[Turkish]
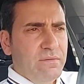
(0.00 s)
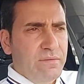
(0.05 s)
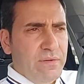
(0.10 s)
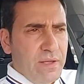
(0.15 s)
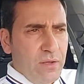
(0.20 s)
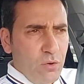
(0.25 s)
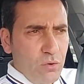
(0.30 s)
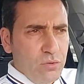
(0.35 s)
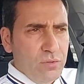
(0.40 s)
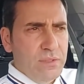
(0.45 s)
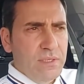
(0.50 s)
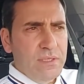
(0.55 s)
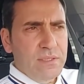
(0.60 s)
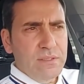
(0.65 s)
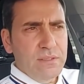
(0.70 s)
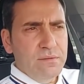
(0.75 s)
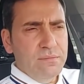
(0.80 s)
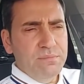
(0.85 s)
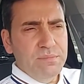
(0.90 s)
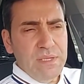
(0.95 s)
Ve
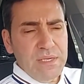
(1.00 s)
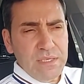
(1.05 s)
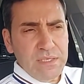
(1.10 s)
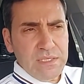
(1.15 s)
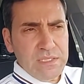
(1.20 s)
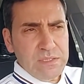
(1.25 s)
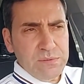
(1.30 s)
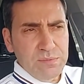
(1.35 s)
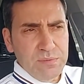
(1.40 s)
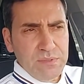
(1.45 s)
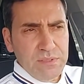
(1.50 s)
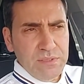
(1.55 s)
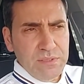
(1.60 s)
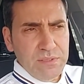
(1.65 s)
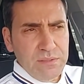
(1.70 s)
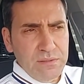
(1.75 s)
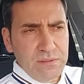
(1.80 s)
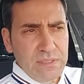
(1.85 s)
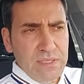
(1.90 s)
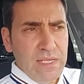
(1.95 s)
onların bir
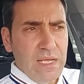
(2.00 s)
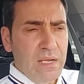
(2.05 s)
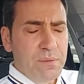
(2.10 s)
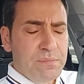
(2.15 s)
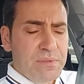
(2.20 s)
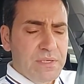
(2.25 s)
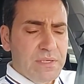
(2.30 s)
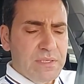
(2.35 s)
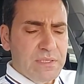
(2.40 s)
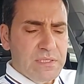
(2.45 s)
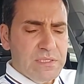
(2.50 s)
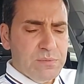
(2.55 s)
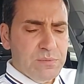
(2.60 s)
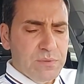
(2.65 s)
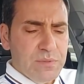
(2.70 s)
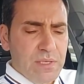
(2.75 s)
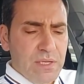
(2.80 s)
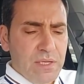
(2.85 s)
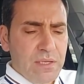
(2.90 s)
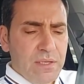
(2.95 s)
kısmını diğer bir
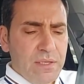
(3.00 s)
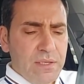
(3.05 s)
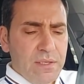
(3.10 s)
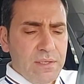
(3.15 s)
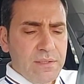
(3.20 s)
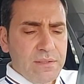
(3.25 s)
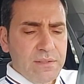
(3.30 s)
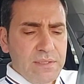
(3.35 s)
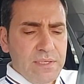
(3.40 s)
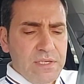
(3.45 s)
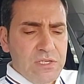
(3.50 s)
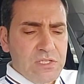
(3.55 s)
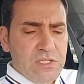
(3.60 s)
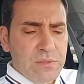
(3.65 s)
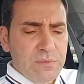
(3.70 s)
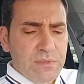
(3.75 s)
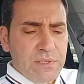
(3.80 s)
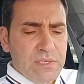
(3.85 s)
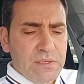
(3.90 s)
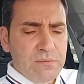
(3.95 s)
kısmına
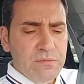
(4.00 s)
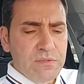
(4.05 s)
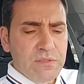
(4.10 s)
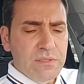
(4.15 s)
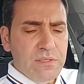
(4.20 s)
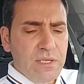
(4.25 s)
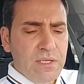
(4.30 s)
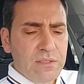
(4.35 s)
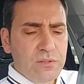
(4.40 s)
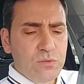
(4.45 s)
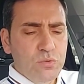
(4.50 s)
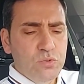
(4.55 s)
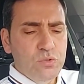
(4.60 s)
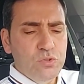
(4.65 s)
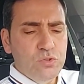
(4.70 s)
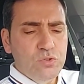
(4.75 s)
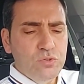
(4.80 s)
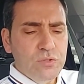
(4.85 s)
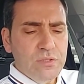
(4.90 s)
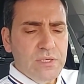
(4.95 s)
derece bakımından
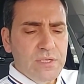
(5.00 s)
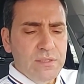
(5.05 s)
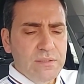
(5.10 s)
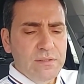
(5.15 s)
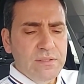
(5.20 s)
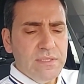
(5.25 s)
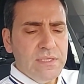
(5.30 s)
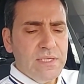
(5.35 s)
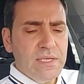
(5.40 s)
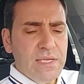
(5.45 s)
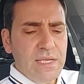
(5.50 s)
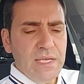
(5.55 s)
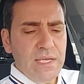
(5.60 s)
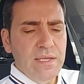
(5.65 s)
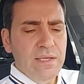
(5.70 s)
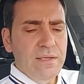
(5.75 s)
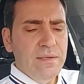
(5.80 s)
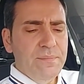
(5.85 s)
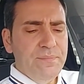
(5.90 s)
üstün kıldık ki